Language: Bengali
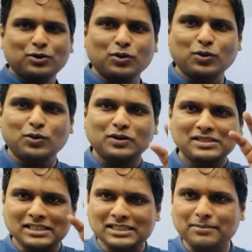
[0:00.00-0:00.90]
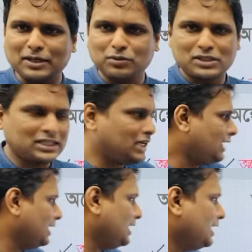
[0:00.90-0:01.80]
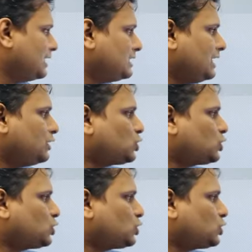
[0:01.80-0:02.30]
তো সিস্টেমটা হচ্ছে যে